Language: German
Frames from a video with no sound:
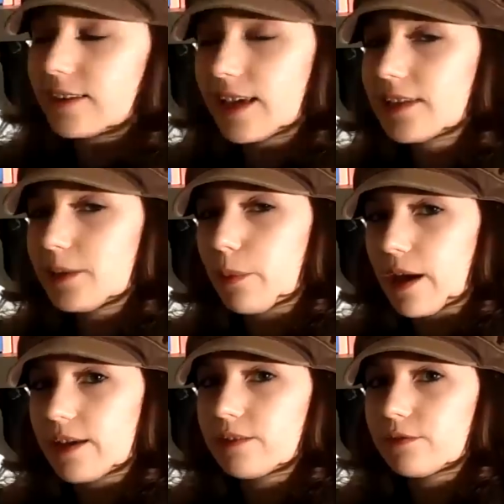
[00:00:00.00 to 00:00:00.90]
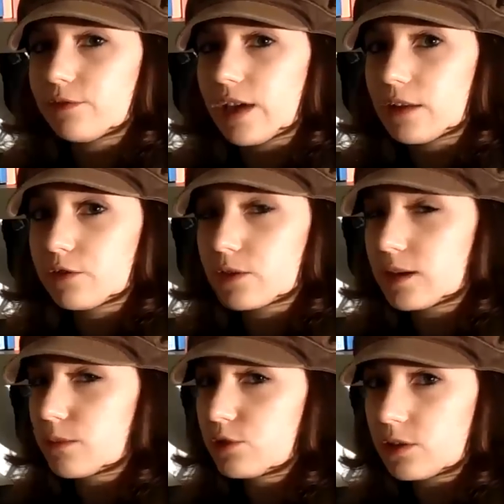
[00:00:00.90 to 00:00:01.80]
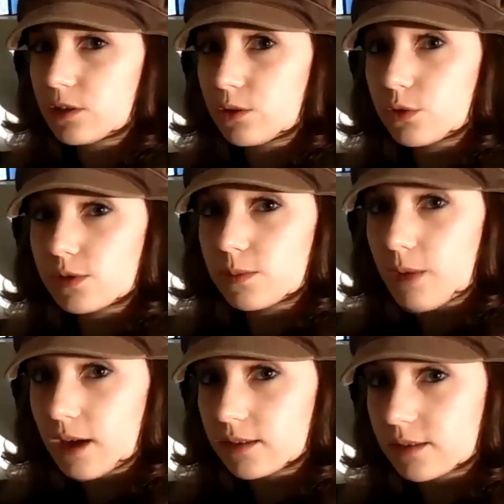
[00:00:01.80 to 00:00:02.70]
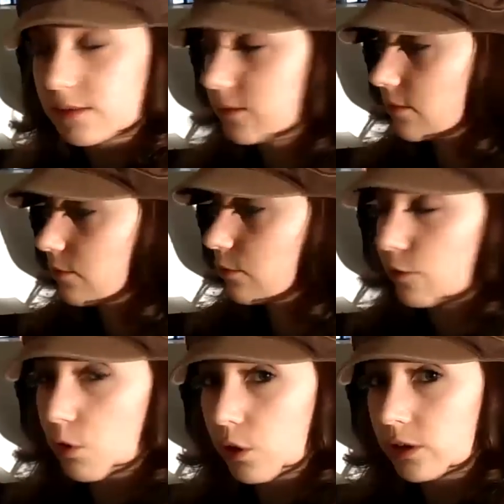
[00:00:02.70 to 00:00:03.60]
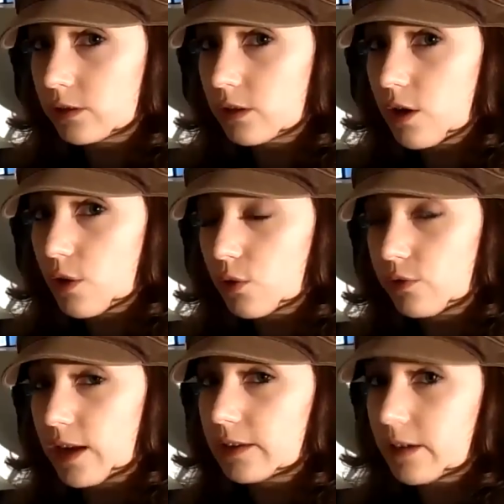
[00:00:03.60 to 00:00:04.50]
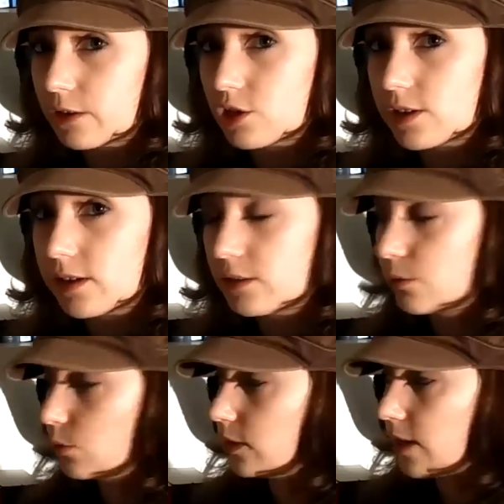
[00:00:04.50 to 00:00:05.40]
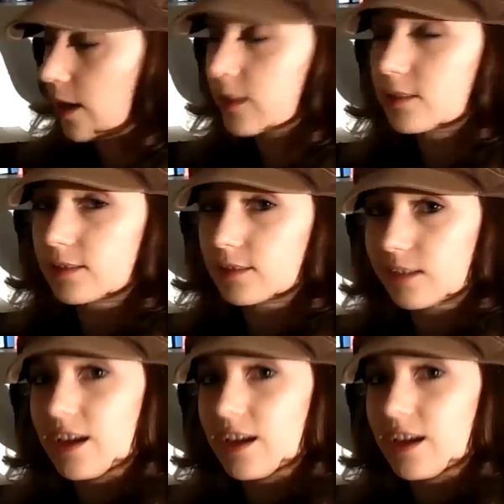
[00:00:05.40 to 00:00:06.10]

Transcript: denn die beiden werden von einer mysteriösen Macht verfolgt und werden ganz schnell zu Gejagten.